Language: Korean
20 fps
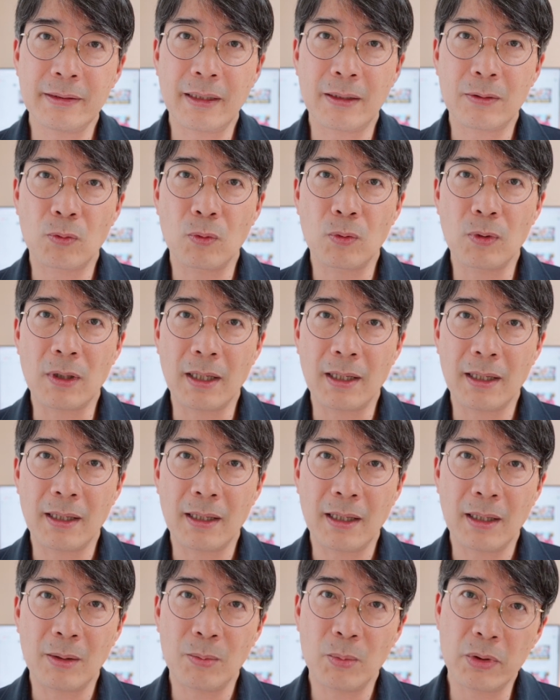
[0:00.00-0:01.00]

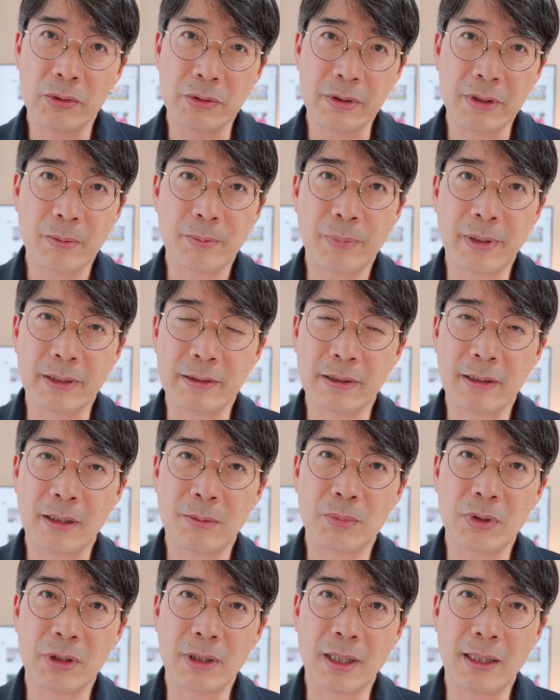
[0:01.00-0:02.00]
사고가 한 번씩
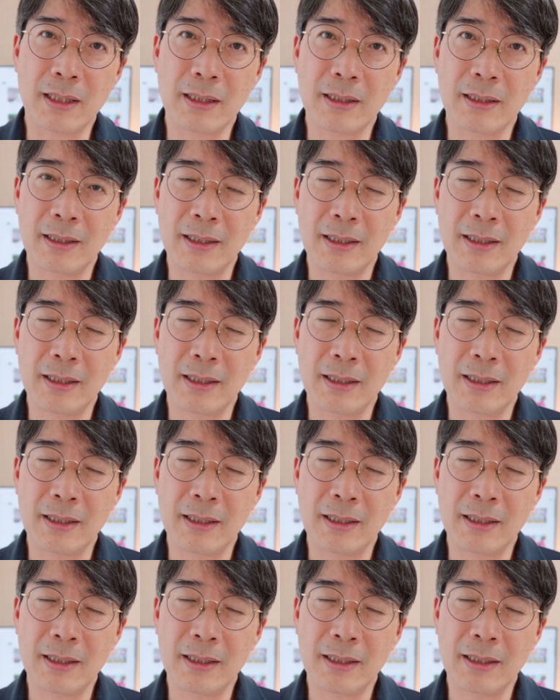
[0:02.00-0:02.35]
발생합니다.